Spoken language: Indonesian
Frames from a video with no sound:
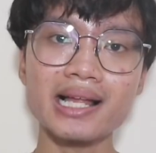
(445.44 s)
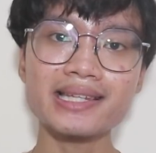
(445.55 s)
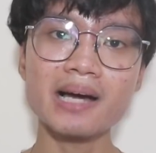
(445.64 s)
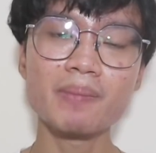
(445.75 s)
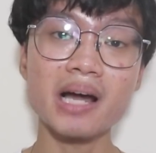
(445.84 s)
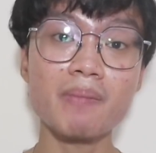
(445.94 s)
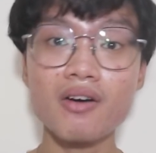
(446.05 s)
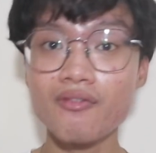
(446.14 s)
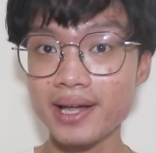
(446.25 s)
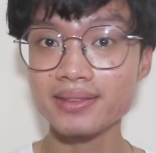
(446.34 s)
alat yang
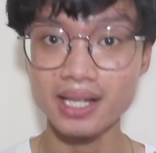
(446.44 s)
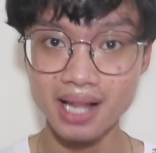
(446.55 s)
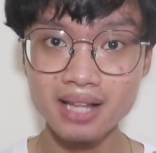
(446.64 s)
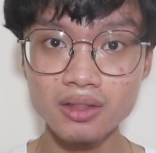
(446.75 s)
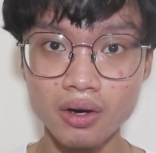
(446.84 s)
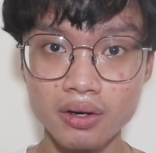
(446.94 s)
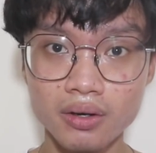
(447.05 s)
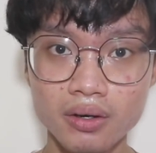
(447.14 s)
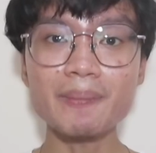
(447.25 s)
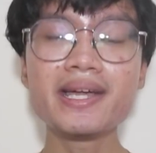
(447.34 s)
bernama ventilator.
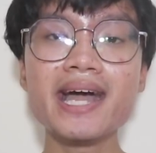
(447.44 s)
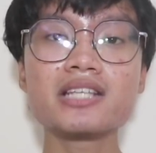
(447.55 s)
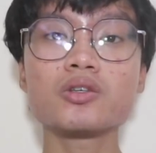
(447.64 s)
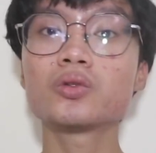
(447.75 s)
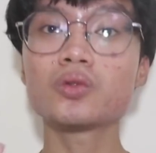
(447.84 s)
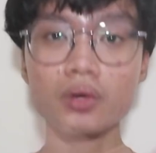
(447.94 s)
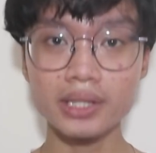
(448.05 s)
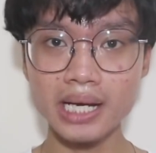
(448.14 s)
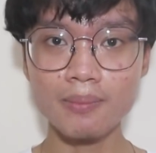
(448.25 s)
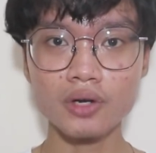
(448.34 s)
Tapi guys,
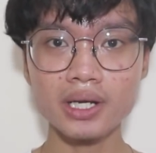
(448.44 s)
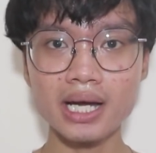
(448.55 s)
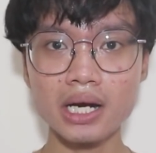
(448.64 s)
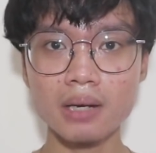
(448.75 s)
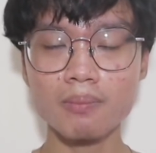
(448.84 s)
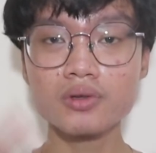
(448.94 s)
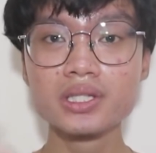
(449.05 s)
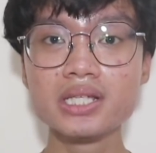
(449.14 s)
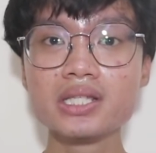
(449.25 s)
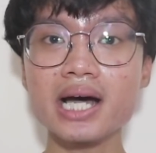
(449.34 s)
untungnya mungkin karena
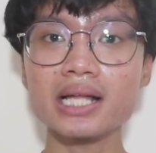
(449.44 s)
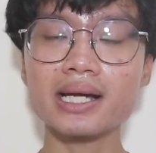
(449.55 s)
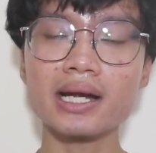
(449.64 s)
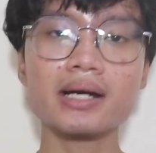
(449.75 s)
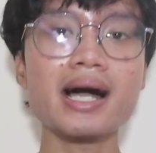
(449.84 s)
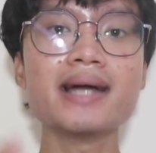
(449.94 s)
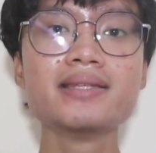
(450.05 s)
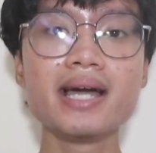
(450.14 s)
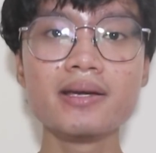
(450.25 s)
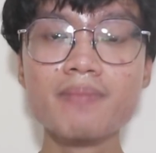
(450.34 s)
mukjizat, karena
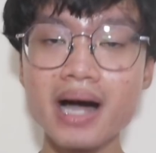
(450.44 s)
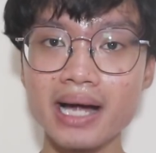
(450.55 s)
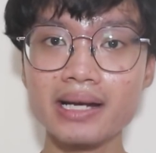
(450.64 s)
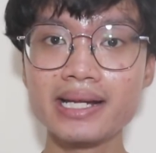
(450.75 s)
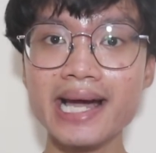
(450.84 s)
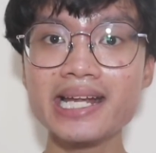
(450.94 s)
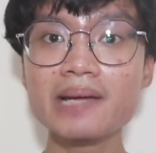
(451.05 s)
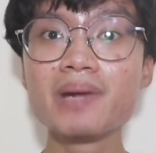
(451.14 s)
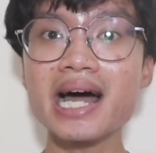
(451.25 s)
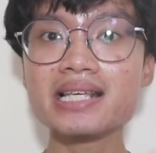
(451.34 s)
keajaiban, dia
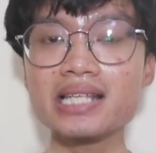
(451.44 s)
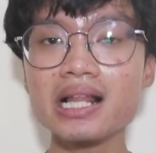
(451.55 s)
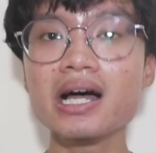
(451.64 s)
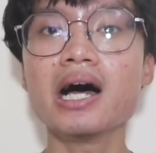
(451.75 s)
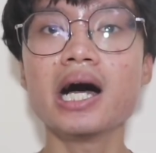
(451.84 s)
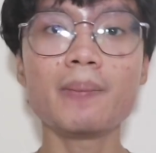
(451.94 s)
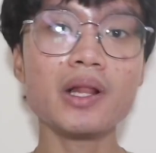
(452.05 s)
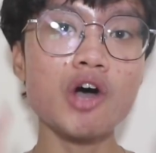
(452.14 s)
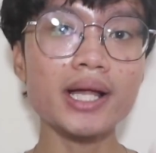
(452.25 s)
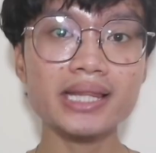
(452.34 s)
ini berhasil
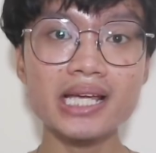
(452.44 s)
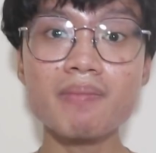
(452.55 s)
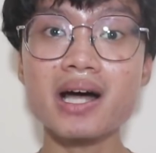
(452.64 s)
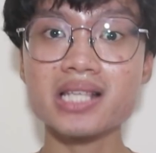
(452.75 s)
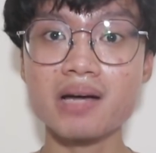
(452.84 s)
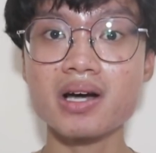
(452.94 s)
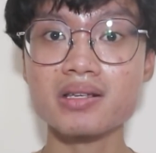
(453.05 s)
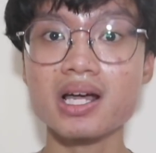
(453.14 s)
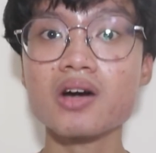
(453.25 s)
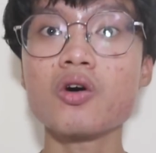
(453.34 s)
melewati
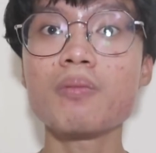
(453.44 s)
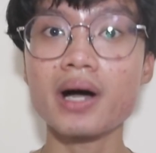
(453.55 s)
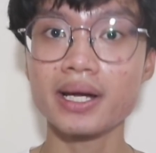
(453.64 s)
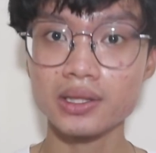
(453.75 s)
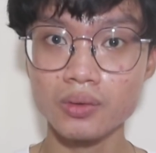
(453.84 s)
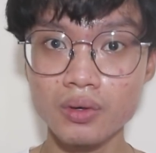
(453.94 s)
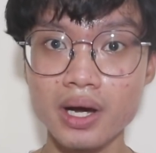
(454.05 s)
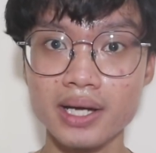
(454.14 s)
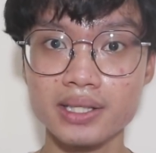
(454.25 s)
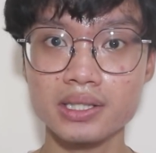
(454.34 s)
masa-masa koma itu
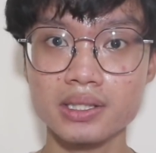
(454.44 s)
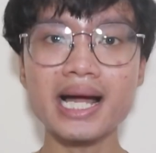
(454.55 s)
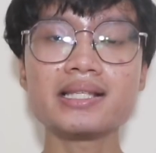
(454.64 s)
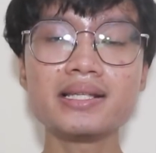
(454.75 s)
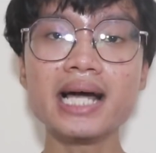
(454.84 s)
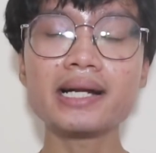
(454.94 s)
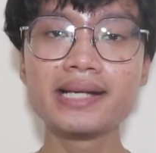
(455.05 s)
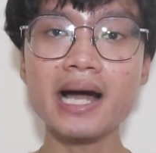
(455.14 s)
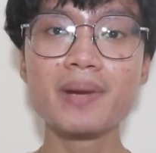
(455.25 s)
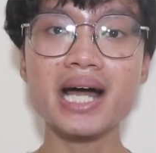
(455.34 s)
guys. Nah
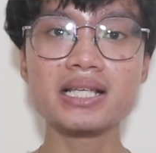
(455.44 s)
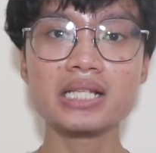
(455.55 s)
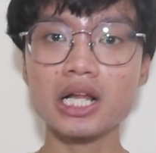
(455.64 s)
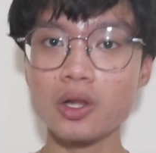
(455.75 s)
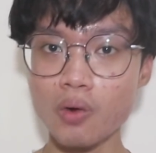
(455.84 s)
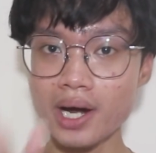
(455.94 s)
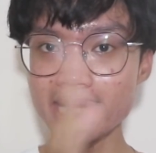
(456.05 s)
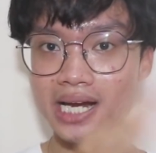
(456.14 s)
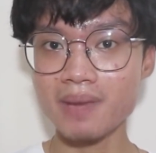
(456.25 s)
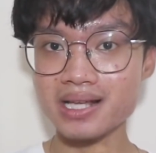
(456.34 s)
sejak dia berhasil
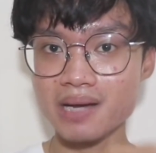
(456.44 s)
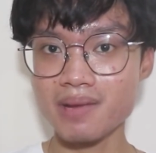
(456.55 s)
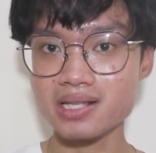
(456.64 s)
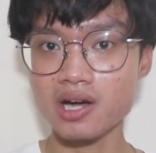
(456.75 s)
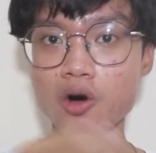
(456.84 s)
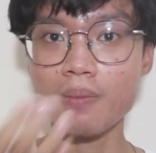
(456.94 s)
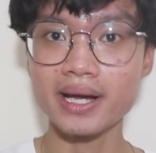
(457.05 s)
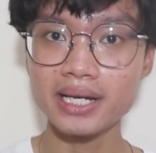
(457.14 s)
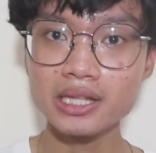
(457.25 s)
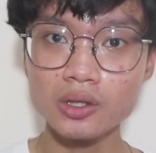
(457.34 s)
keluar dari masa-masa
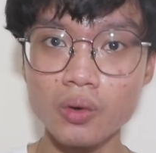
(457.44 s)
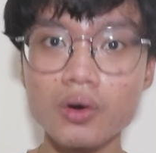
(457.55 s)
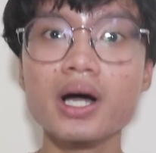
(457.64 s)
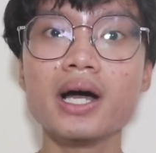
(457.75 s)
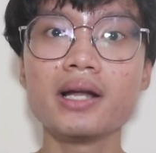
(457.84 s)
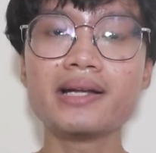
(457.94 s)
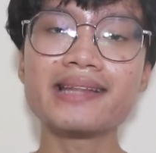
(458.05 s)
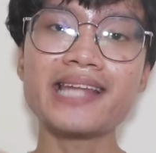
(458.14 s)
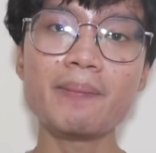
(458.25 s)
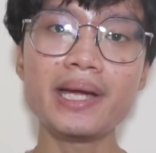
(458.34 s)
koma itu,
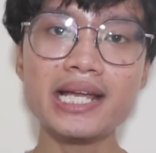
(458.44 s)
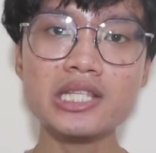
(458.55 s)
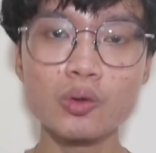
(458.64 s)
Natemi ini